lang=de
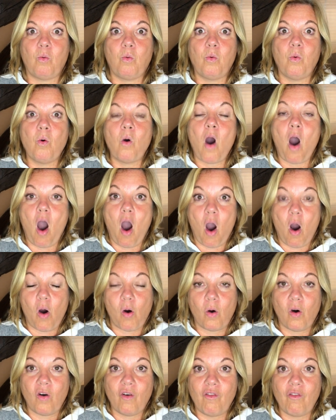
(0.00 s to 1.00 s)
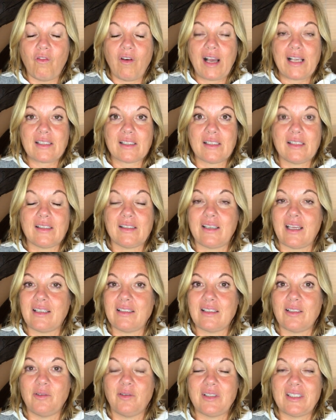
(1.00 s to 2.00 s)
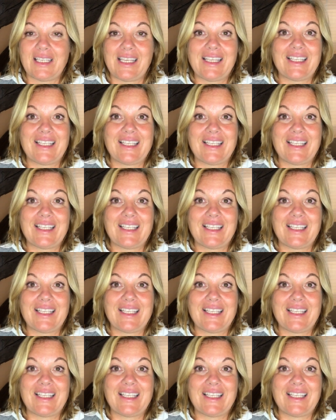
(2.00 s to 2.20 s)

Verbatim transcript: wow, was ist jetzt los?